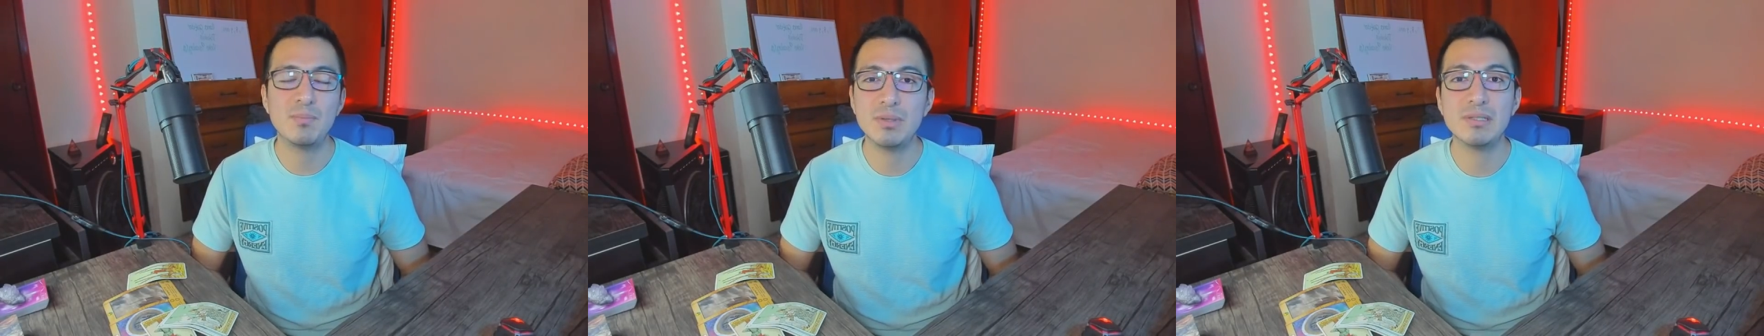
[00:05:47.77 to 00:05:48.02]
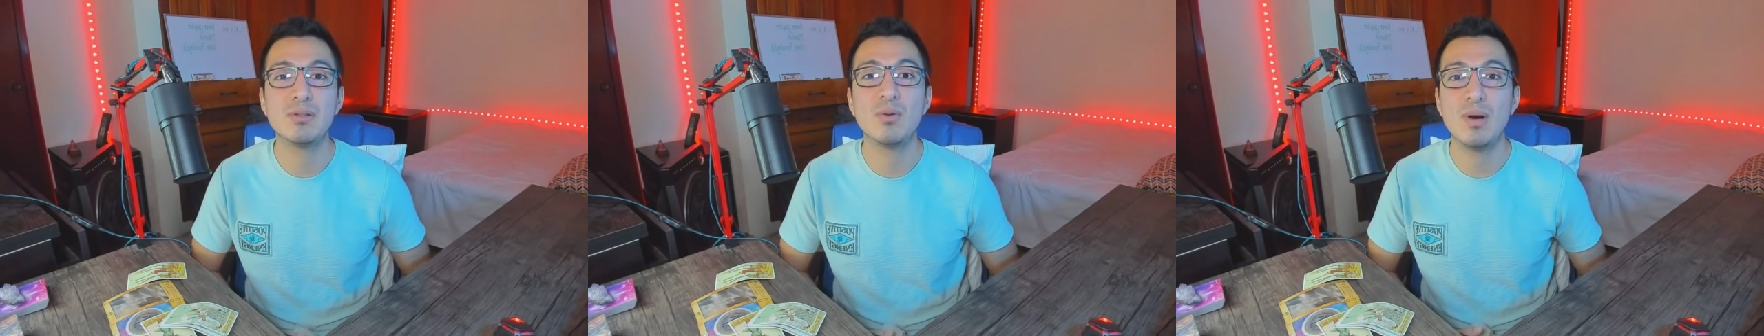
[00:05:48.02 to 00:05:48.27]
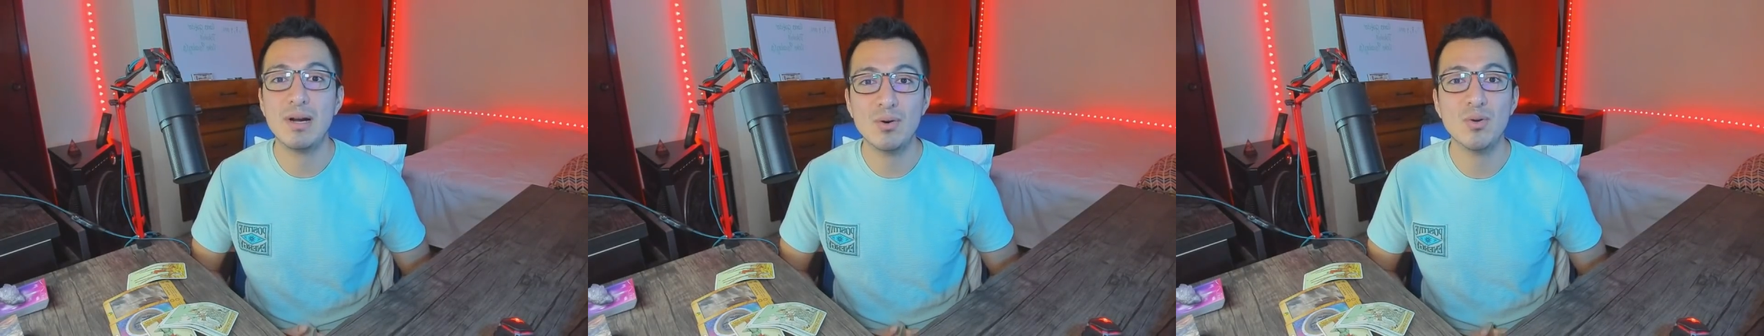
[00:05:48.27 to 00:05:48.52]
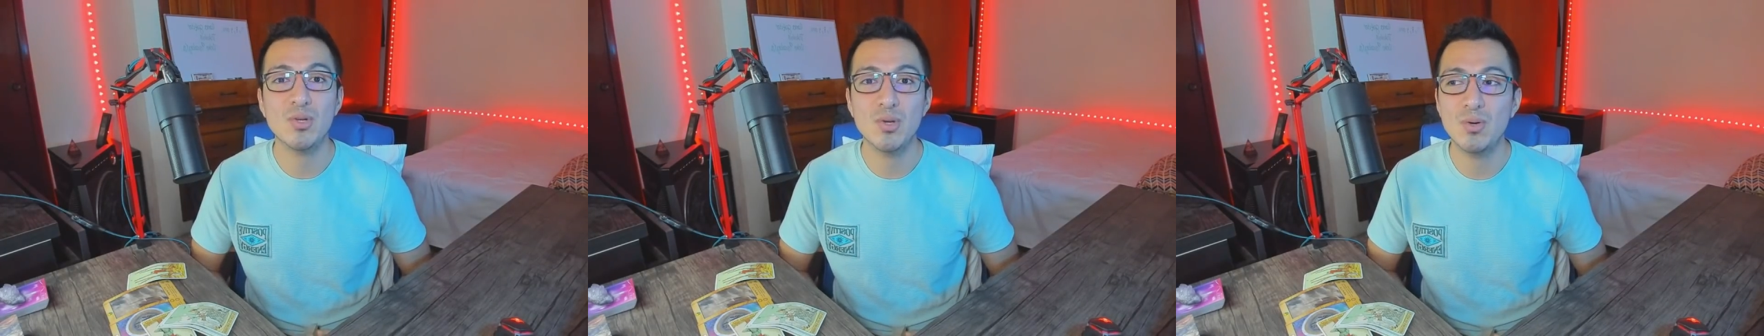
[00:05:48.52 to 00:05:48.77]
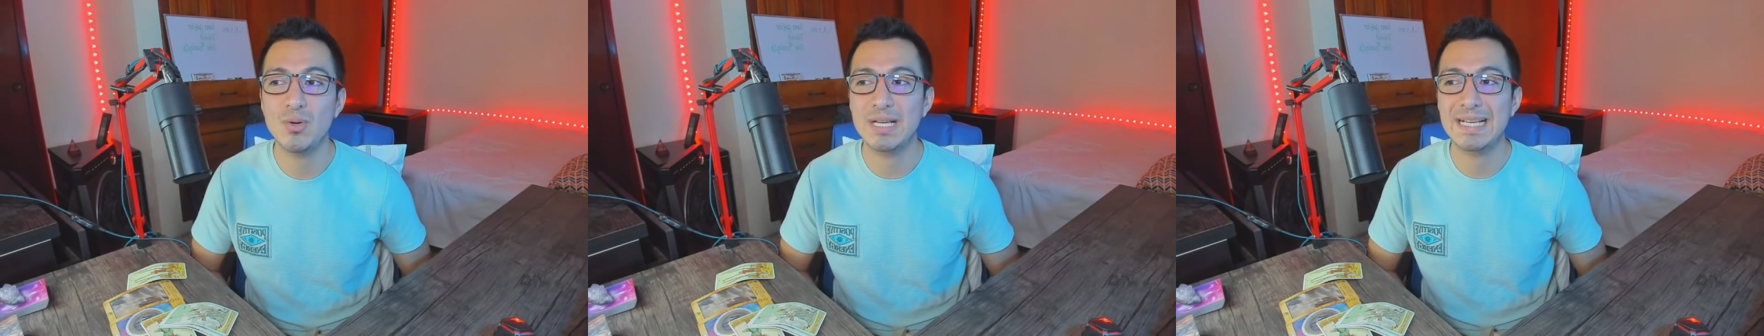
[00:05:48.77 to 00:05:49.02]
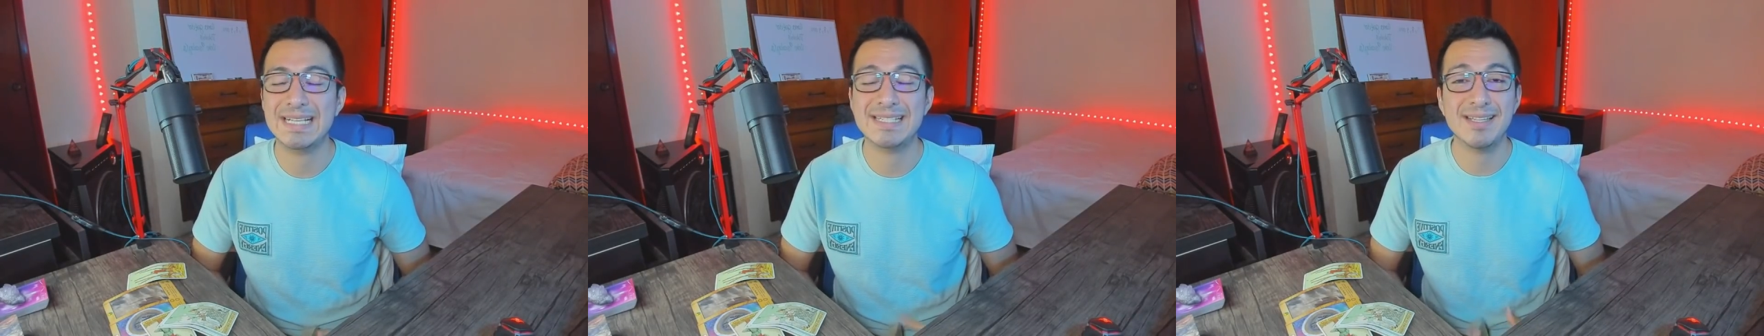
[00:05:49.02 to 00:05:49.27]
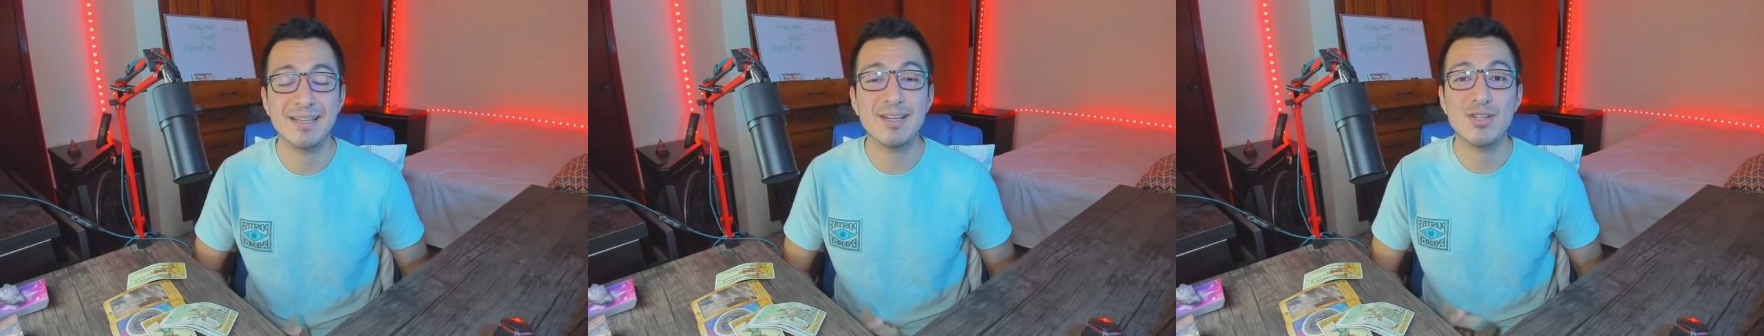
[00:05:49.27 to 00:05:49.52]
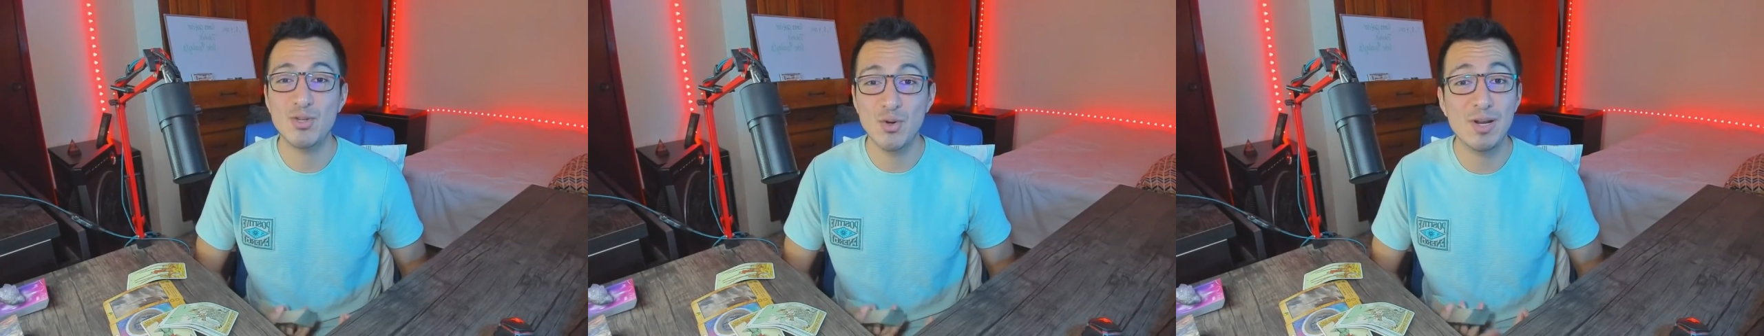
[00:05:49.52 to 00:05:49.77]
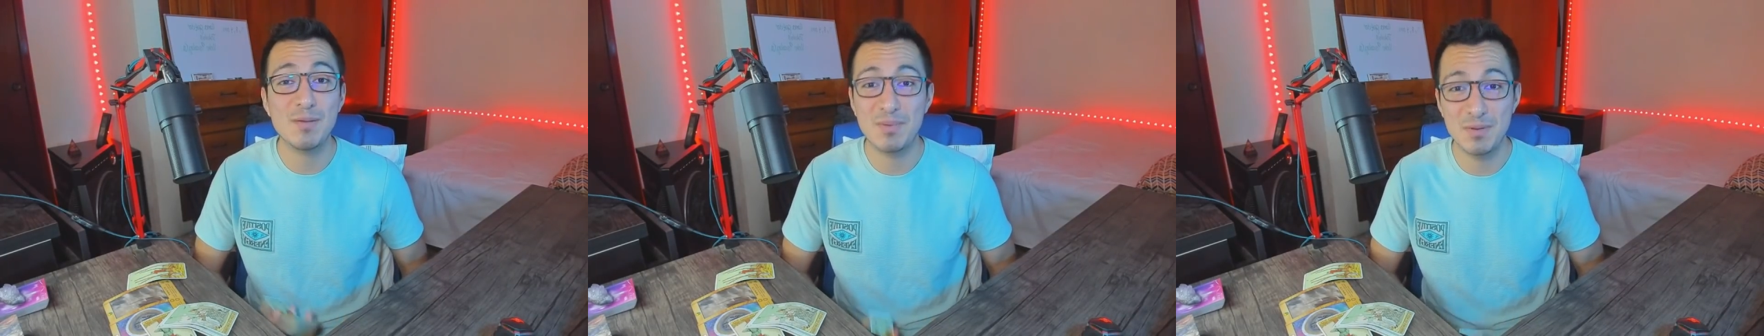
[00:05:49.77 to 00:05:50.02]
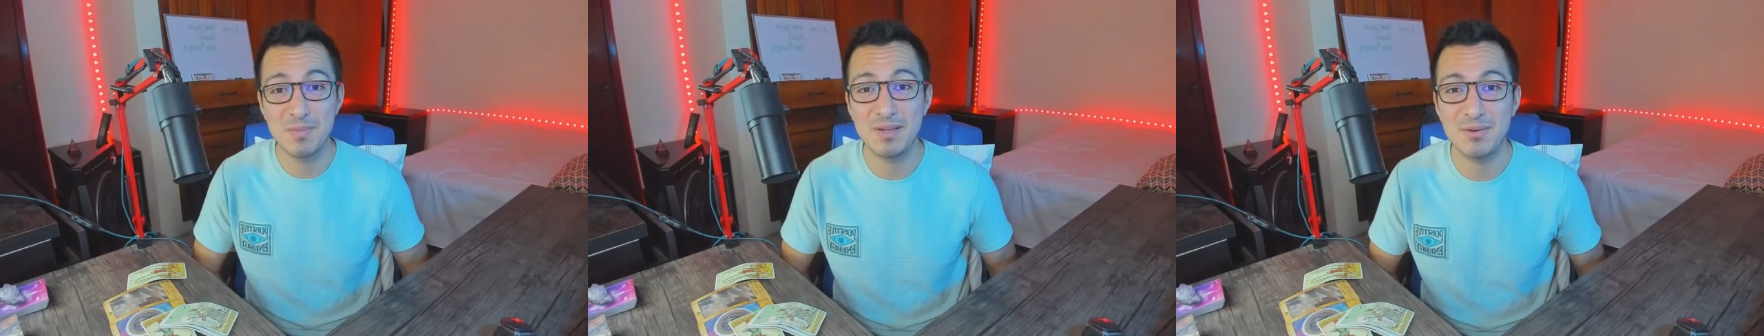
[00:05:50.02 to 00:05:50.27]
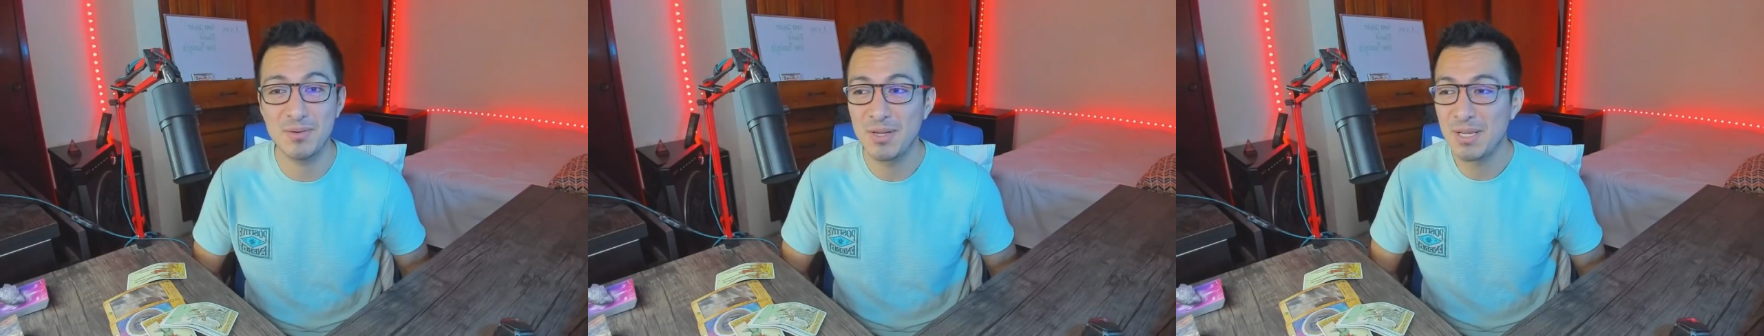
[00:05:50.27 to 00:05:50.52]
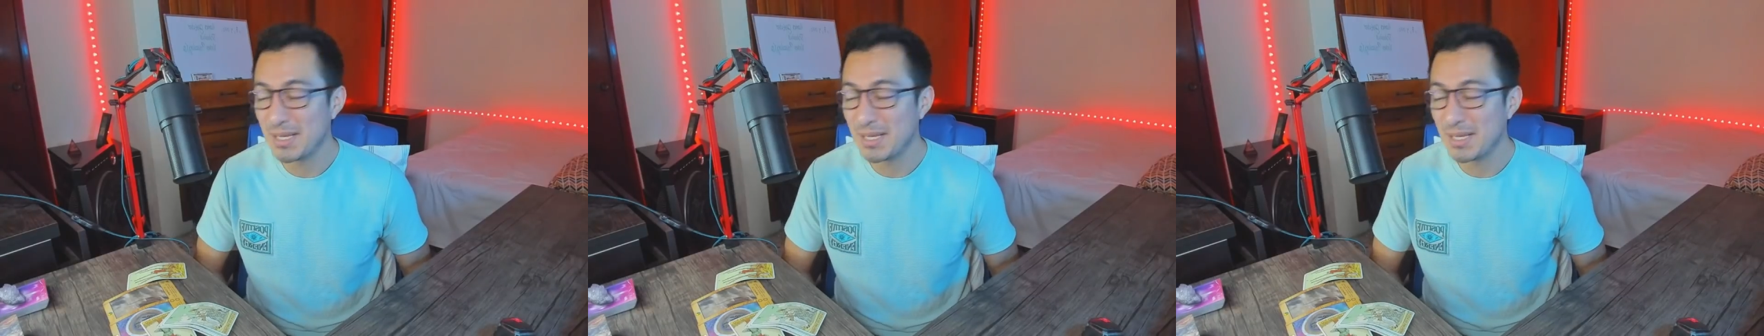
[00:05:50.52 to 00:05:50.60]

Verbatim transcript: pues lo hago yo, seré yo el primero,